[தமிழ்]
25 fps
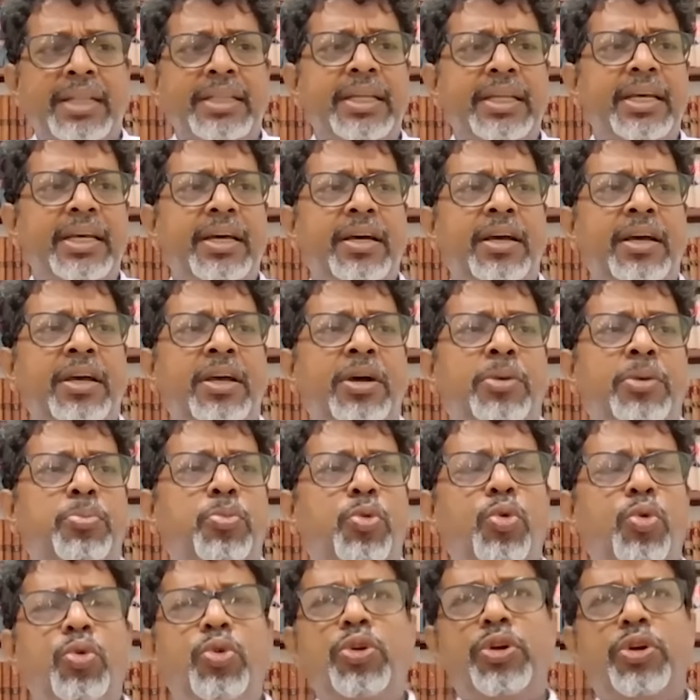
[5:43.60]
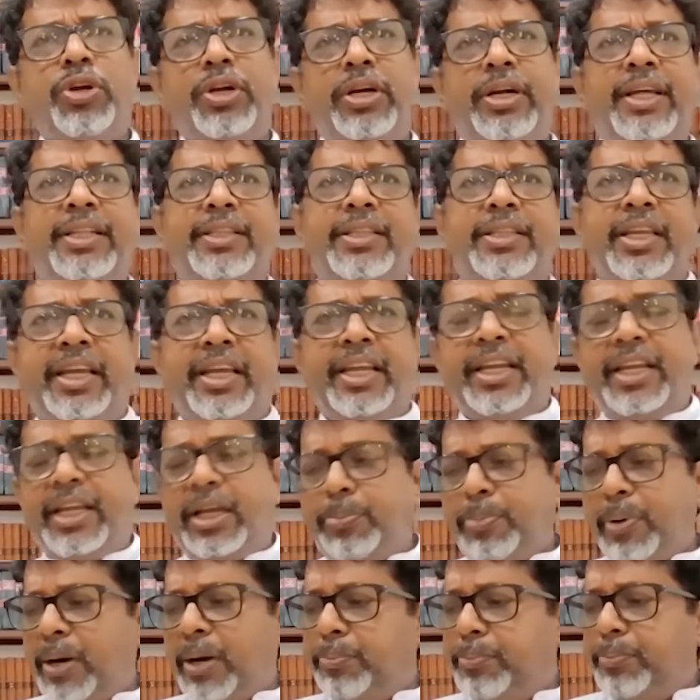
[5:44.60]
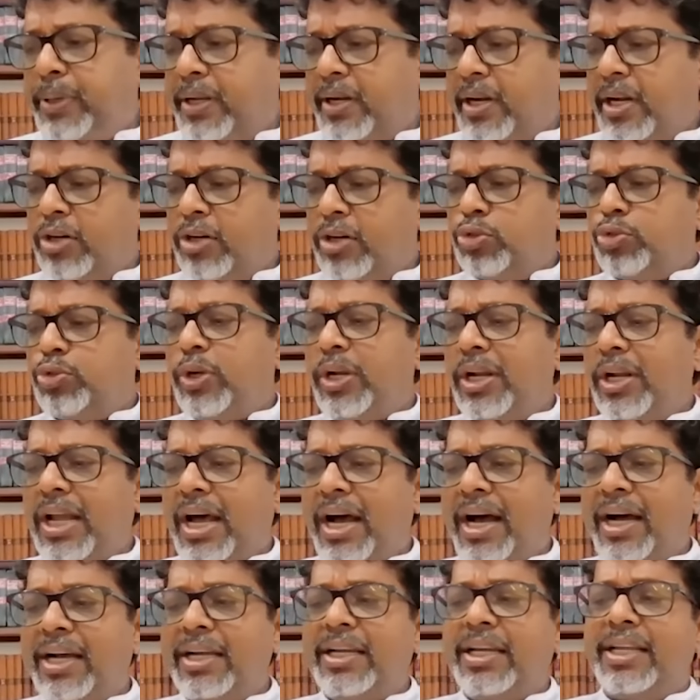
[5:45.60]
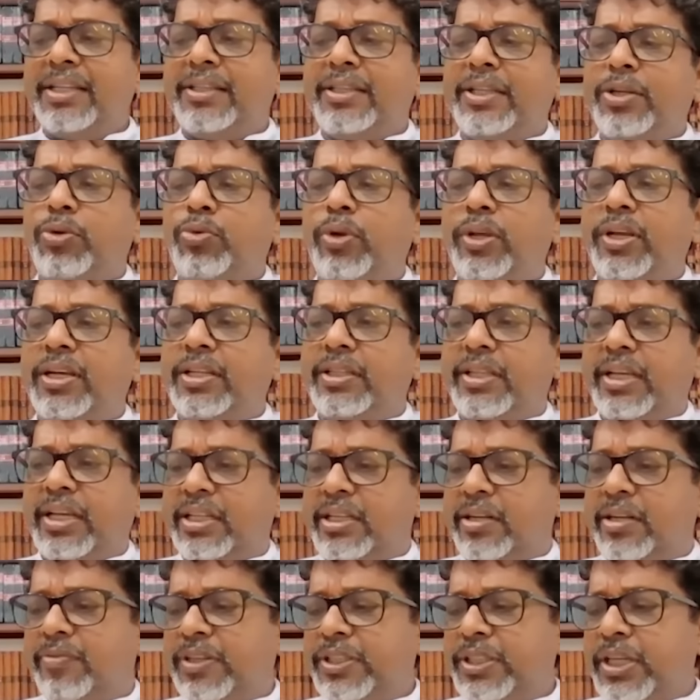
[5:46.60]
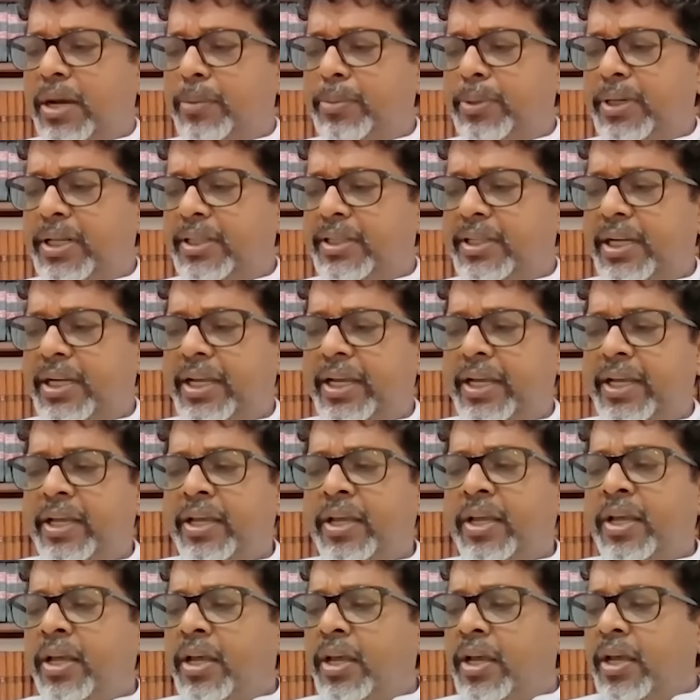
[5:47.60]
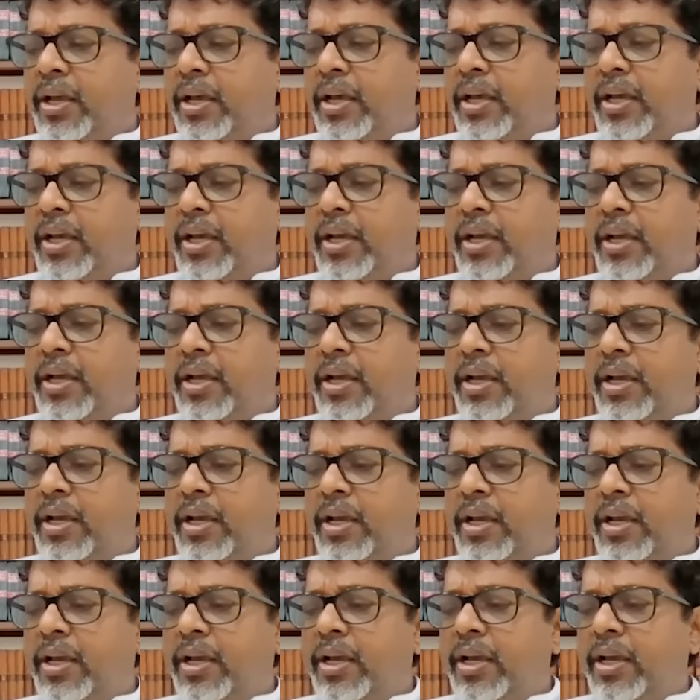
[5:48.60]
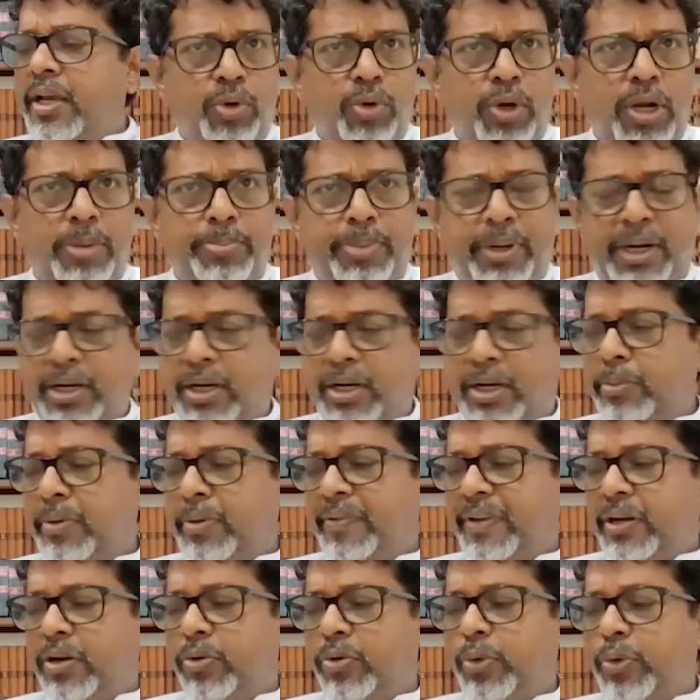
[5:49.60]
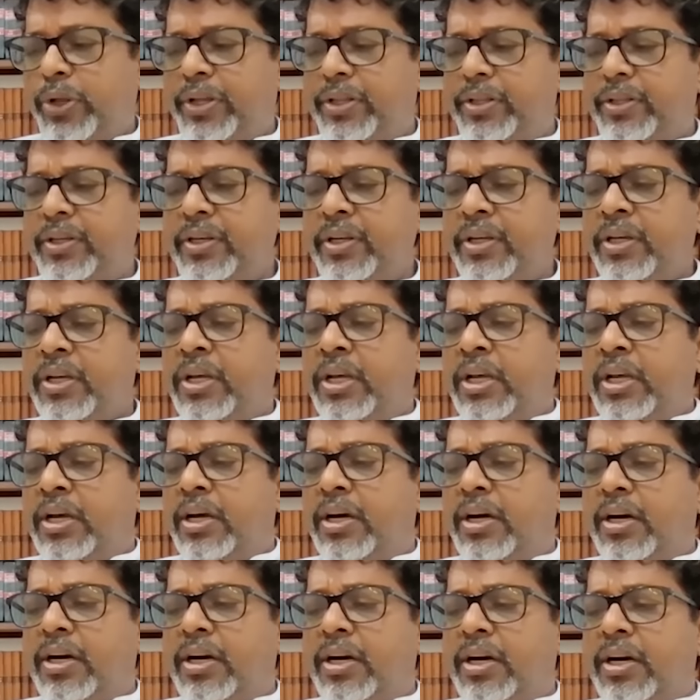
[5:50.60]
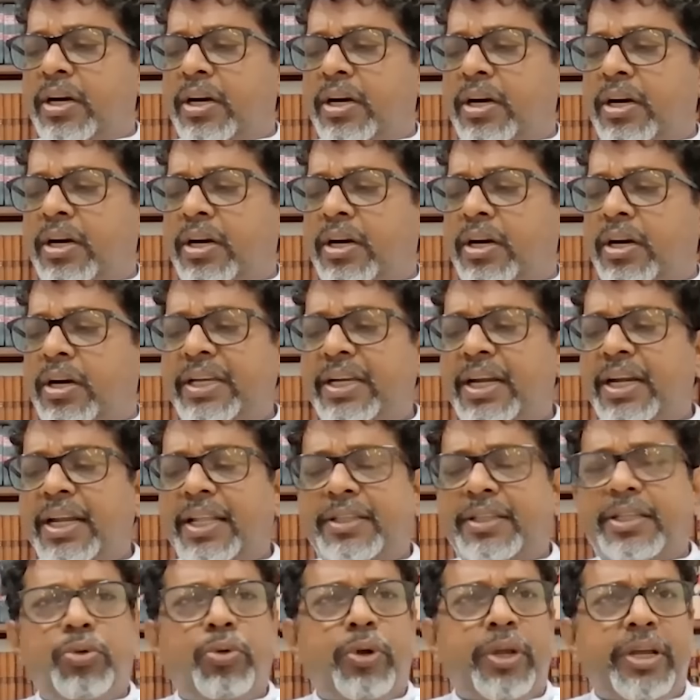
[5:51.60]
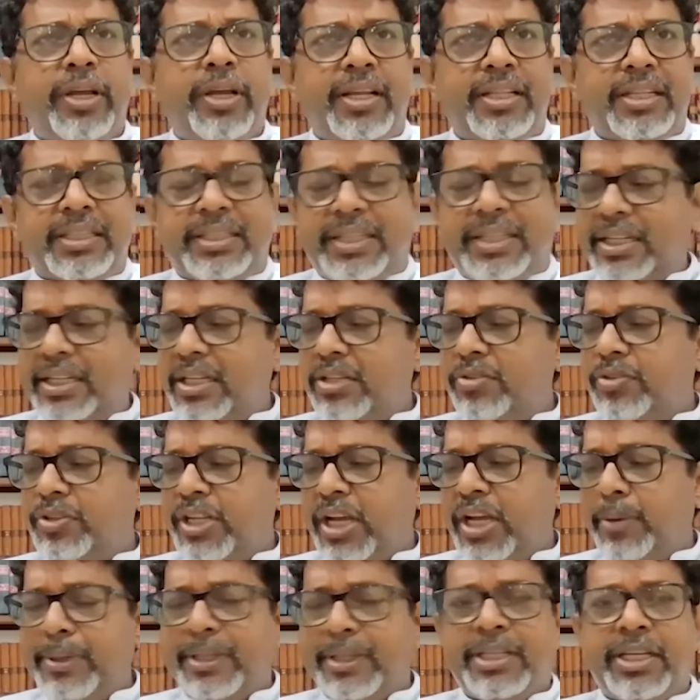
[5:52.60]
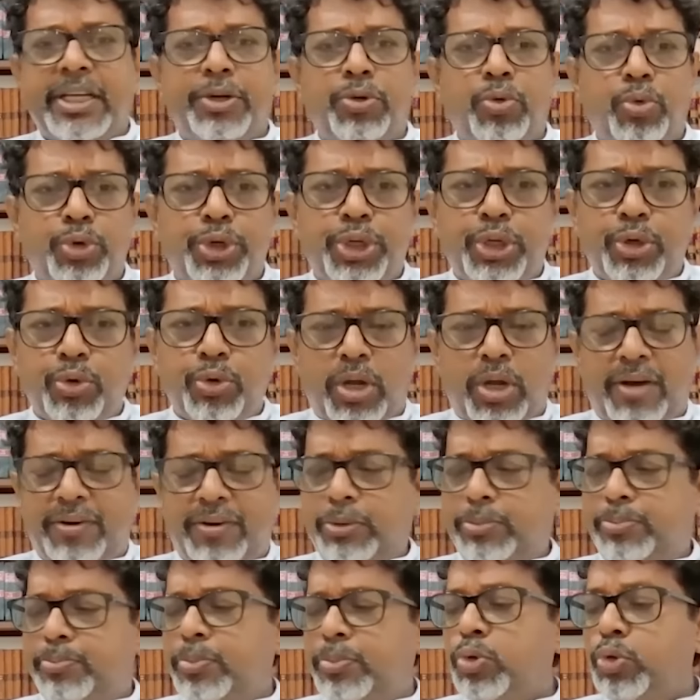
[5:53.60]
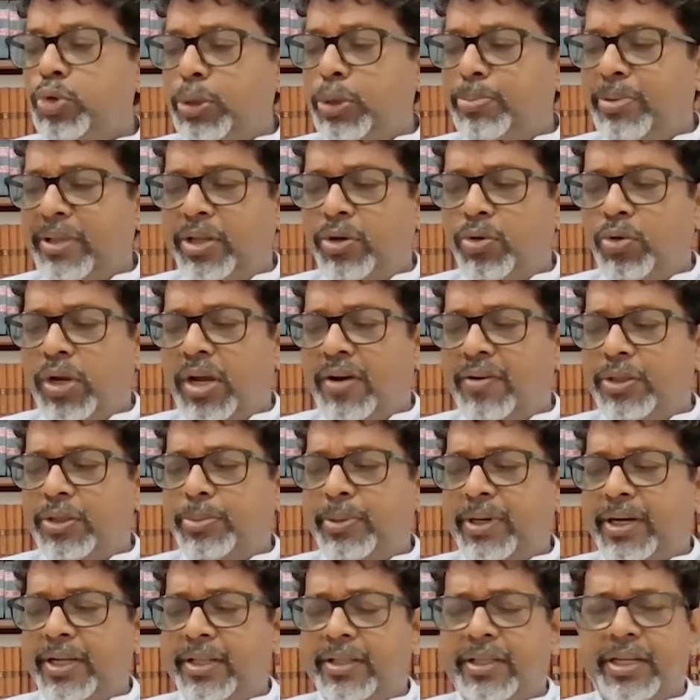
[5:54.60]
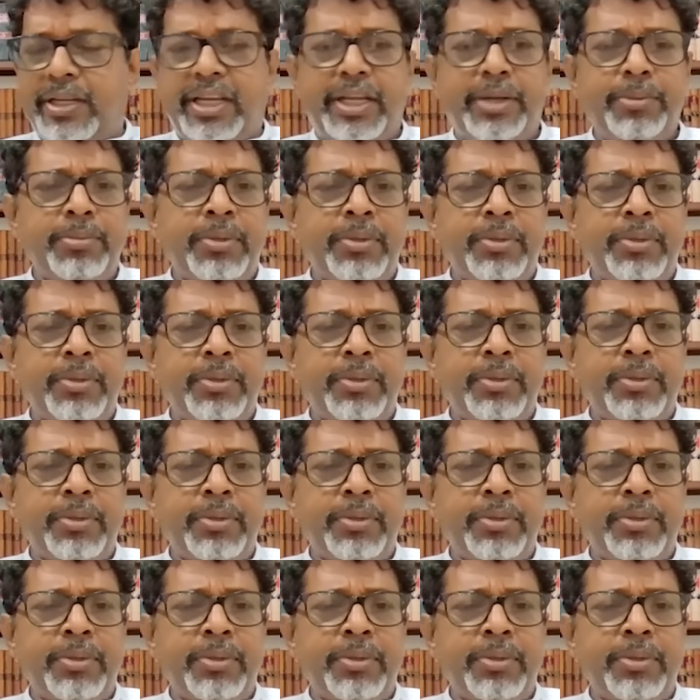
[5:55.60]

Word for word: அந்த மூன்று இடத்திலே நீங்க பார்ப்பீர்கள் என்று சொன்னால் ஆங்கிலத்தினுடைய தேர்தல் விஞ்ஞாபனத்திலே இருபத்தி ஓராம் பக்கம் அவர்களுடையது சிங்களத்தினுடைய அந்த தேர்தல் விஞ்ஞாபனத்திலே நூற்றி ஓராவது நூற்றி பதினோராவது பக்கத்திலேயும்